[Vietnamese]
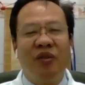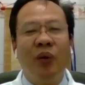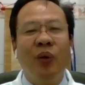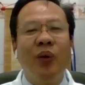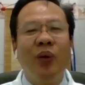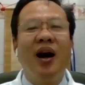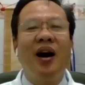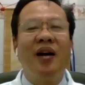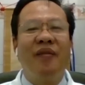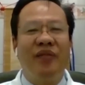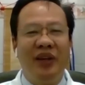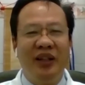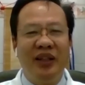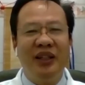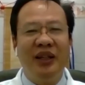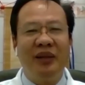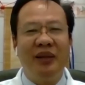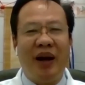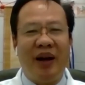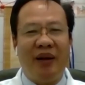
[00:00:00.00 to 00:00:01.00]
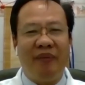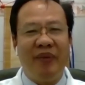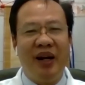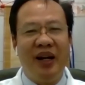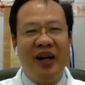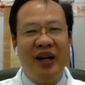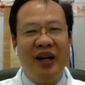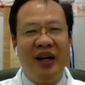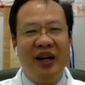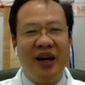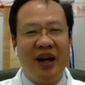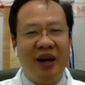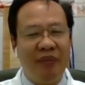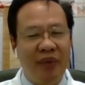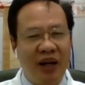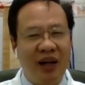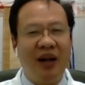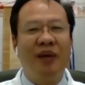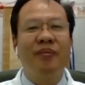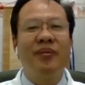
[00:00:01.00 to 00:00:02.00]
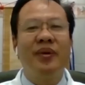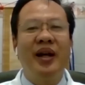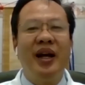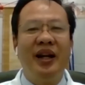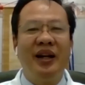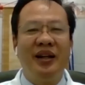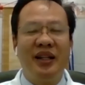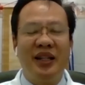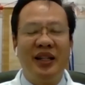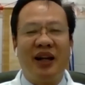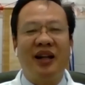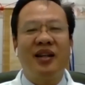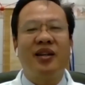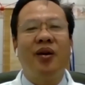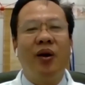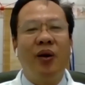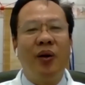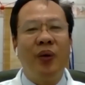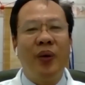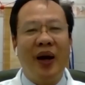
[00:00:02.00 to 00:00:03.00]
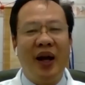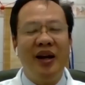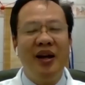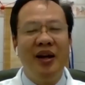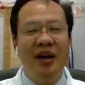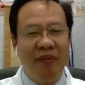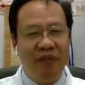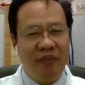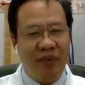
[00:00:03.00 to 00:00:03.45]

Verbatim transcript: phù hợp với gương mặt mình đó mình không nên nó chặt chội quá